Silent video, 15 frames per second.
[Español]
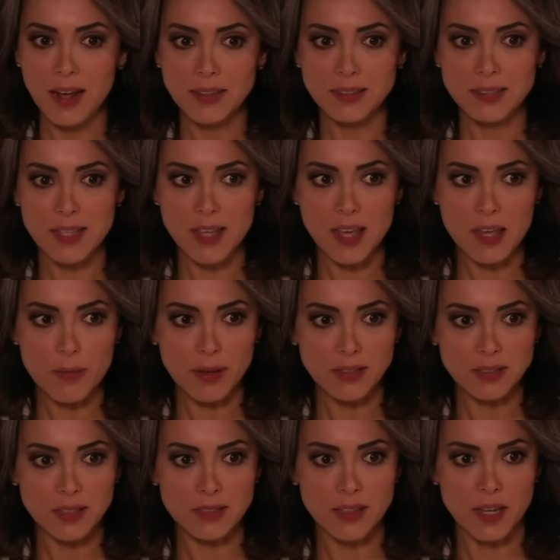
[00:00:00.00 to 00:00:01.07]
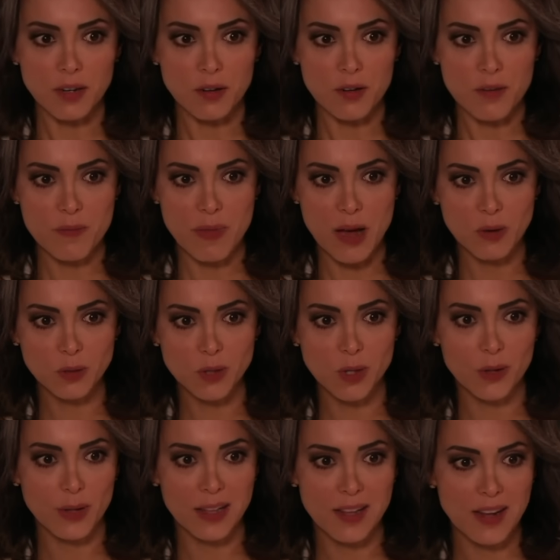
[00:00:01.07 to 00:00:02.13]
Así que ibas a estar con Mau
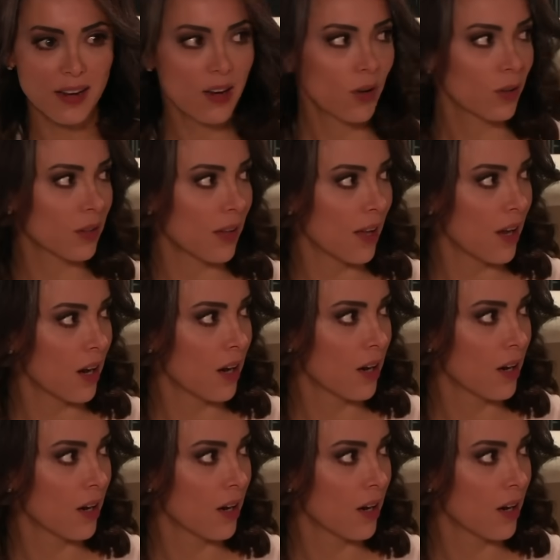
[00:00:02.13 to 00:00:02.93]
todo el día en el hotel.